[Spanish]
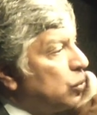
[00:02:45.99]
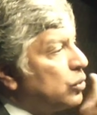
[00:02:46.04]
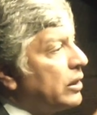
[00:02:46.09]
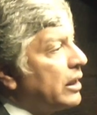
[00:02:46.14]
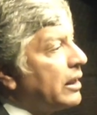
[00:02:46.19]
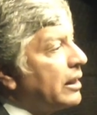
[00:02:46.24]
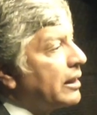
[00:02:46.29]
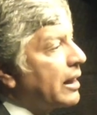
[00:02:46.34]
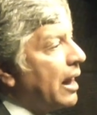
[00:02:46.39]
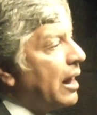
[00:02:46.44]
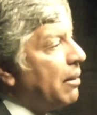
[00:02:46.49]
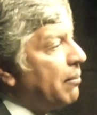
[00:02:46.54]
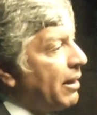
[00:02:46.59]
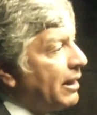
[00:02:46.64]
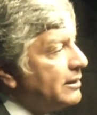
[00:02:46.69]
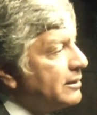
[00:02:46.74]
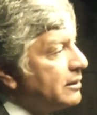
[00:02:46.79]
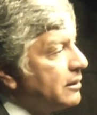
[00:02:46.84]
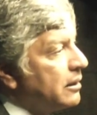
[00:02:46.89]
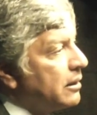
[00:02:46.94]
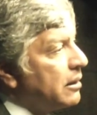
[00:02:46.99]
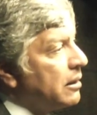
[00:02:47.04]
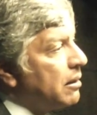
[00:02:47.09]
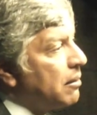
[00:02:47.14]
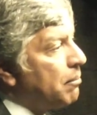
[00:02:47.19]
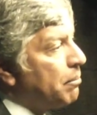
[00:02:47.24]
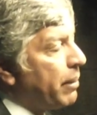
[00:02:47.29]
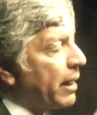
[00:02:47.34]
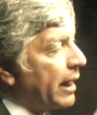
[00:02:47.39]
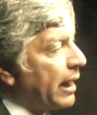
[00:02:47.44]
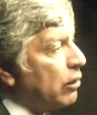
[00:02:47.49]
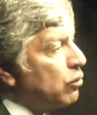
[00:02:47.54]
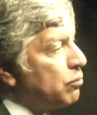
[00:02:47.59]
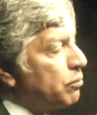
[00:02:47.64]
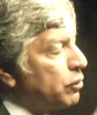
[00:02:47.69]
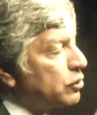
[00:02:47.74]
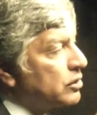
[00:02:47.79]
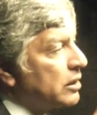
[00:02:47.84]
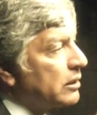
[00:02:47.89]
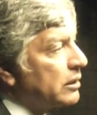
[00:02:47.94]
tú tienes que además
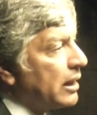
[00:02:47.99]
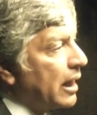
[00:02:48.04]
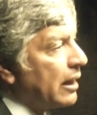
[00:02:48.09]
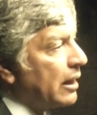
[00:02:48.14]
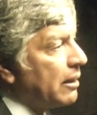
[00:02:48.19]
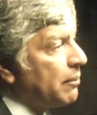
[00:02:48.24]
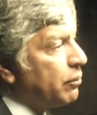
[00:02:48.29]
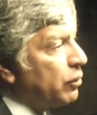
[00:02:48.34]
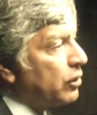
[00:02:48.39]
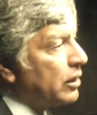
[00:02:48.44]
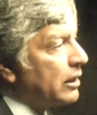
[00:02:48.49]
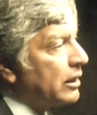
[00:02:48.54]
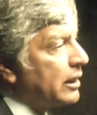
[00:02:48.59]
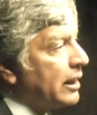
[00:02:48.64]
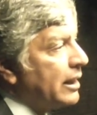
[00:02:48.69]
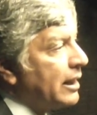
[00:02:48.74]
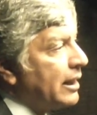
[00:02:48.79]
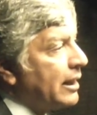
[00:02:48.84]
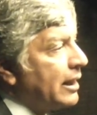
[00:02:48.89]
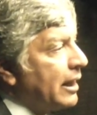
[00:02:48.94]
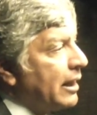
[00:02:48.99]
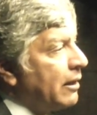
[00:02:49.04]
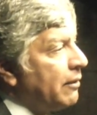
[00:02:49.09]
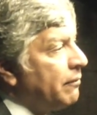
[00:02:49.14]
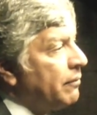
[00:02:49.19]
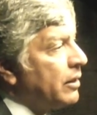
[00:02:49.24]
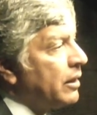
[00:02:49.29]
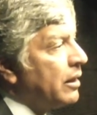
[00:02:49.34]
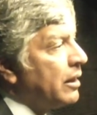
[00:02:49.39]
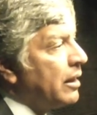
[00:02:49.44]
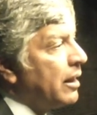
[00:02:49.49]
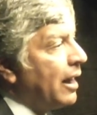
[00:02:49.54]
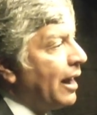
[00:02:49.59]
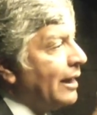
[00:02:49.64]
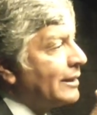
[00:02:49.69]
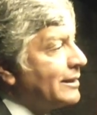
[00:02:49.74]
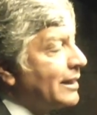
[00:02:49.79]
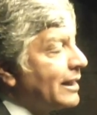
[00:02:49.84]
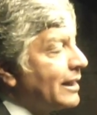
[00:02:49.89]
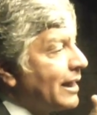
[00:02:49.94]
pagar un porcentaje porque tienes que
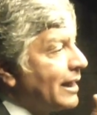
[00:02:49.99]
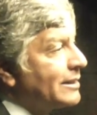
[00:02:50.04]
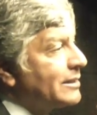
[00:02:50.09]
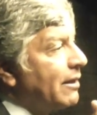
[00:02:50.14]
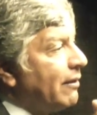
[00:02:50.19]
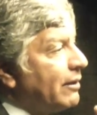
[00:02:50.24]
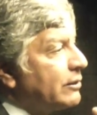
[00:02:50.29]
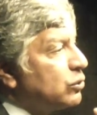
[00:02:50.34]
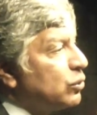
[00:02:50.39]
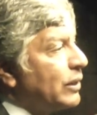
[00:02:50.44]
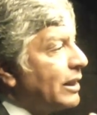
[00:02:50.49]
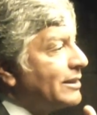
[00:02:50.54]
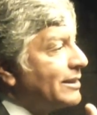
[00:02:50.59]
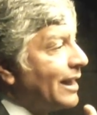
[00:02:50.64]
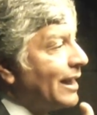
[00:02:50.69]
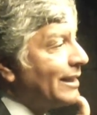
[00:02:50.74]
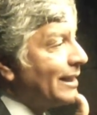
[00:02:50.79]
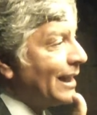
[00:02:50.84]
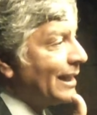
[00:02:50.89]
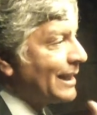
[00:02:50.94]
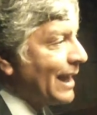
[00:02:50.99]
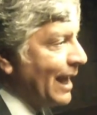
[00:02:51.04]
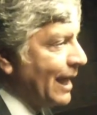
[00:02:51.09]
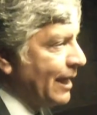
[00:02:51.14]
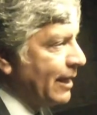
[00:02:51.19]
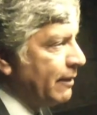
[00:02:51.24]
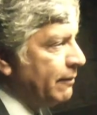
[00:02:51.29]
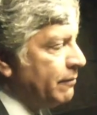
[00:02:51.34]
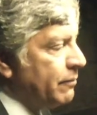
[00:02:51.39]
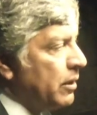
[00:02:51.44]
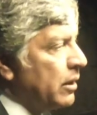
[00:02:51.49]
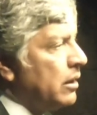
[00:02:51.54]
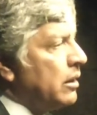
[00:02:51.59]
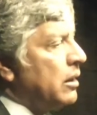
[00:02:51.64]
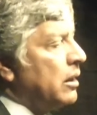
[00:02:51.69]
hacer que esa basura sea tratada.